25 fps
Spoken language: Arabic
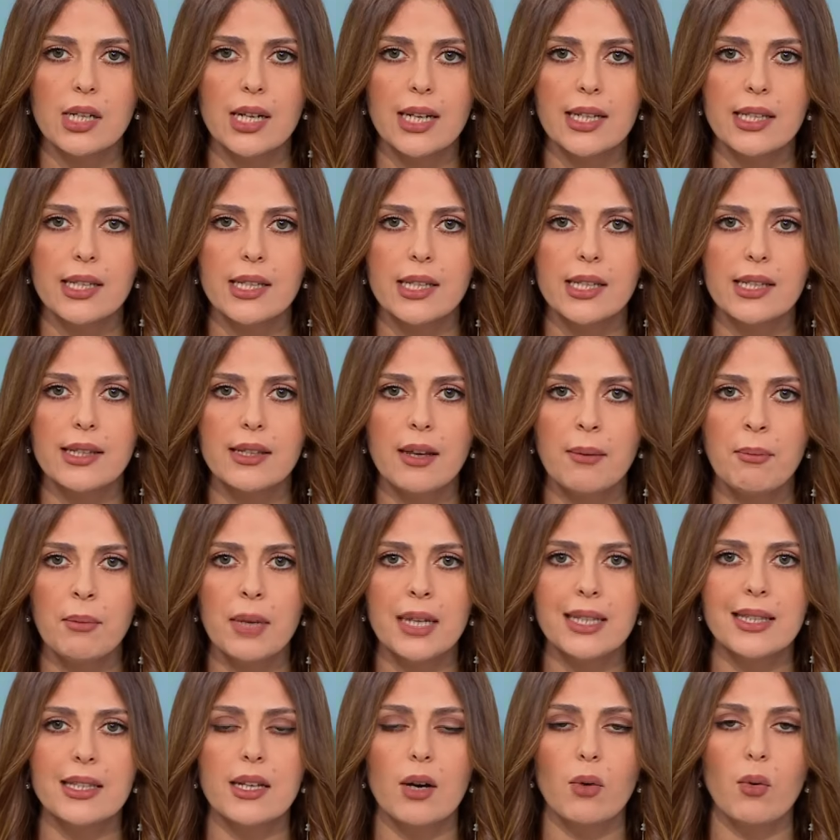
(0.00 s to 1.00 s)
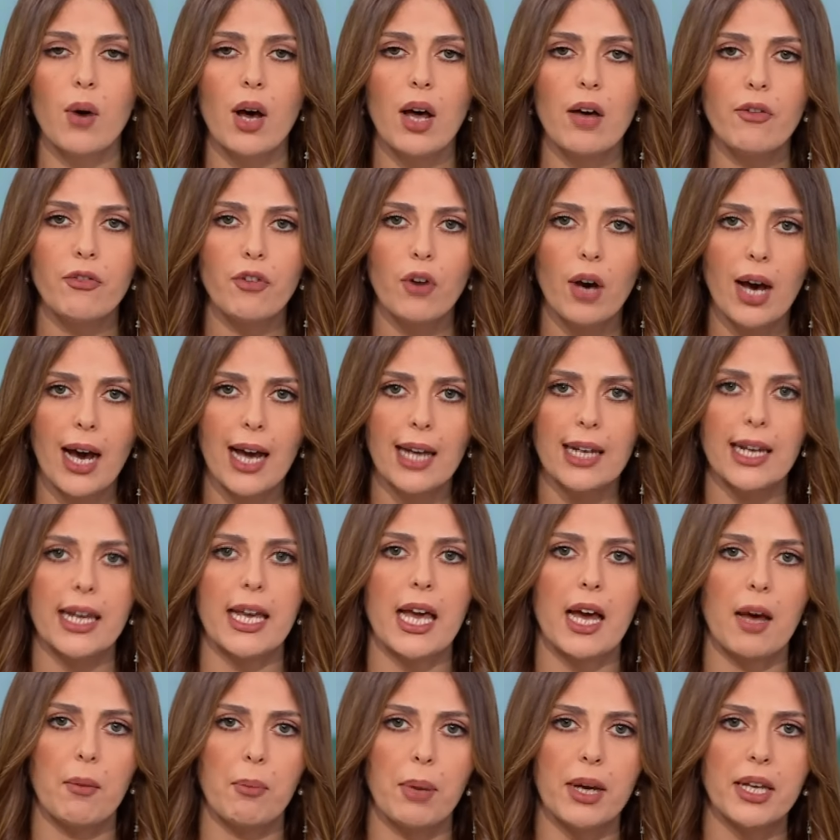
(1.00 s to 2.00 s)
التي تم التوافق
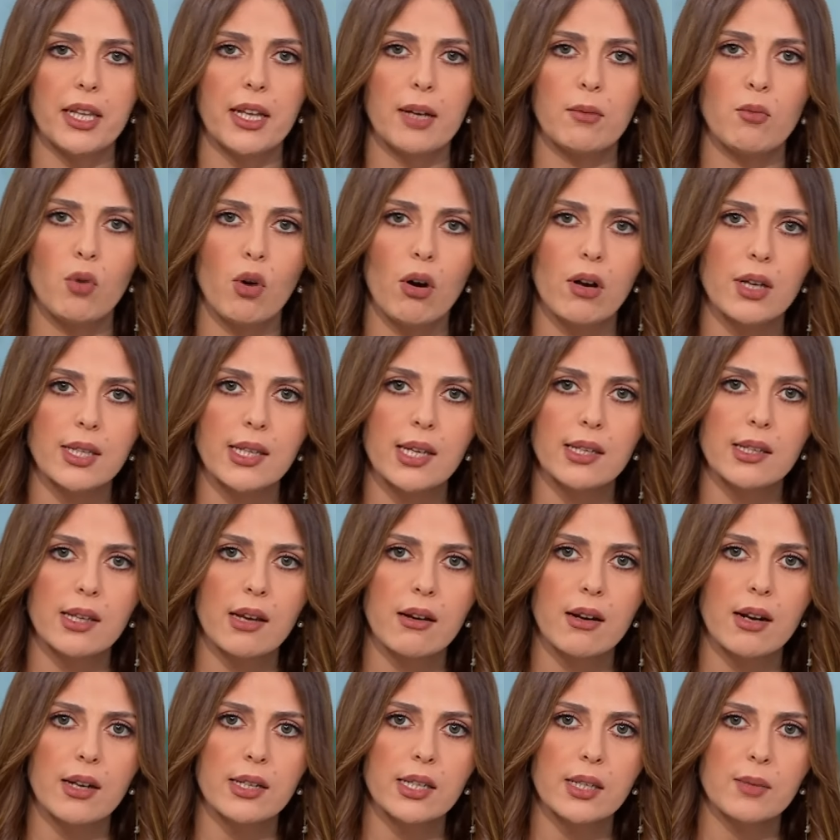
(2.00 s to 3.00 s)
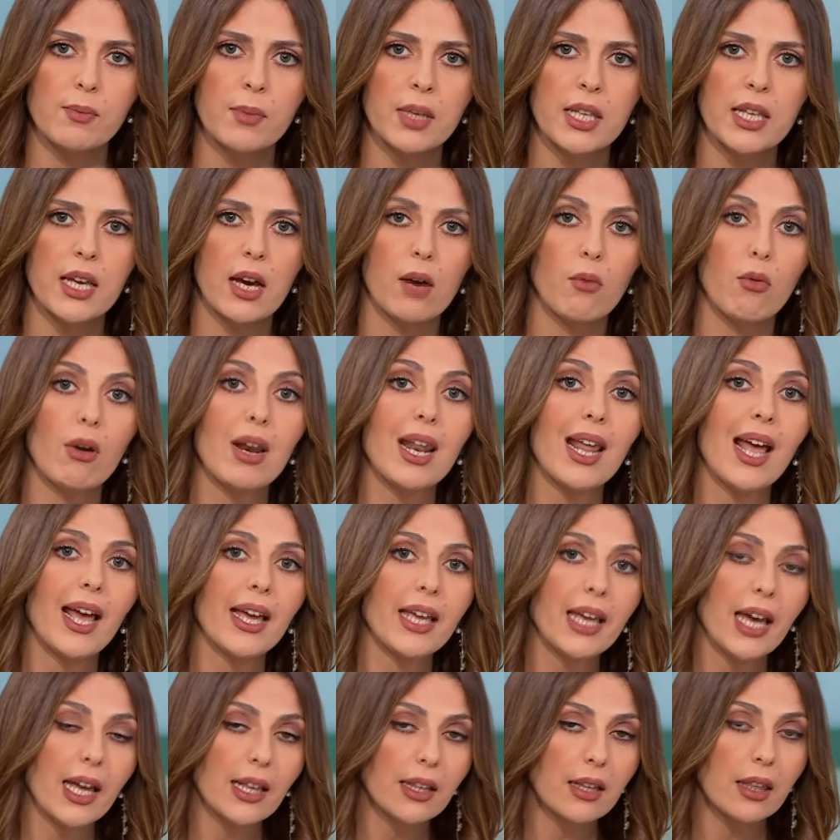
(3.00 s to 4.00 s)
عليها بين المؤسسة الرسمية
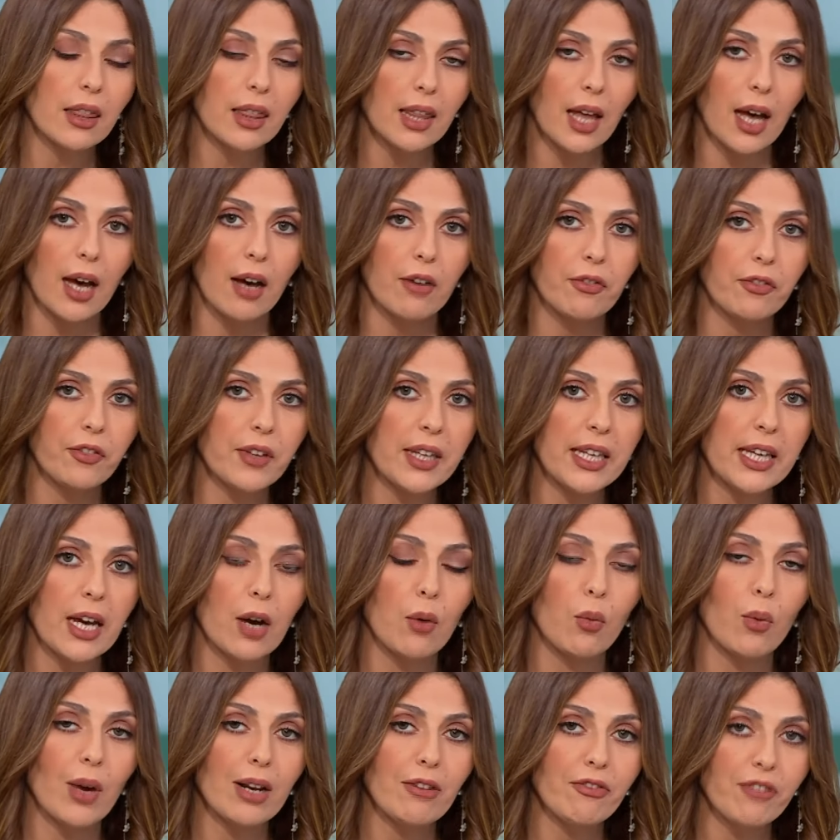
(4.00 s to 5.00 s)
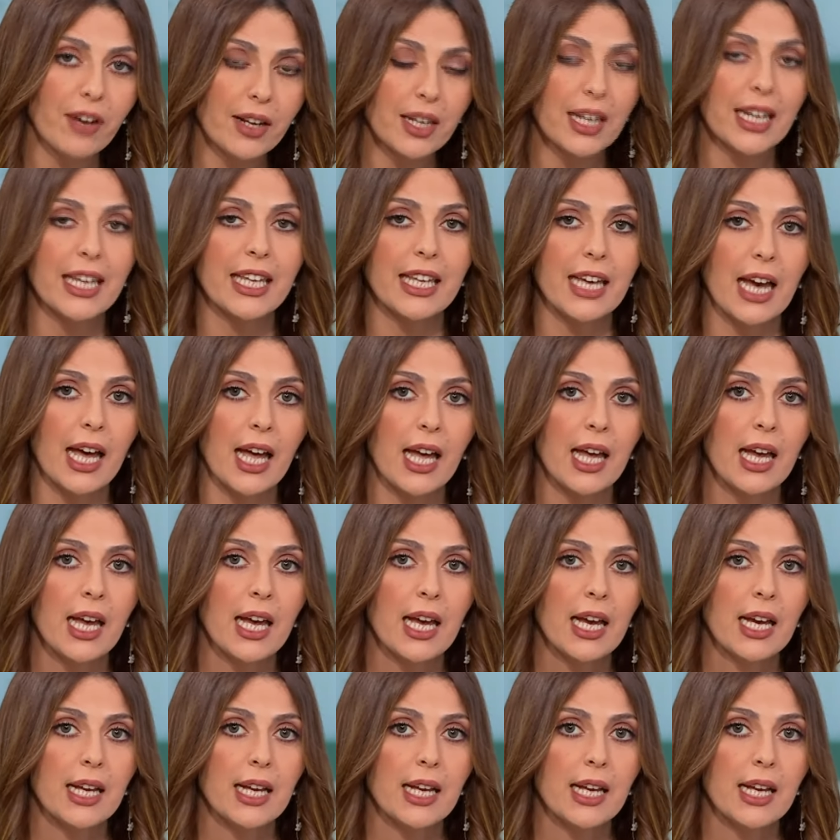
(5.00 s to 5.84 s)
والهيئات الثقافية والفنية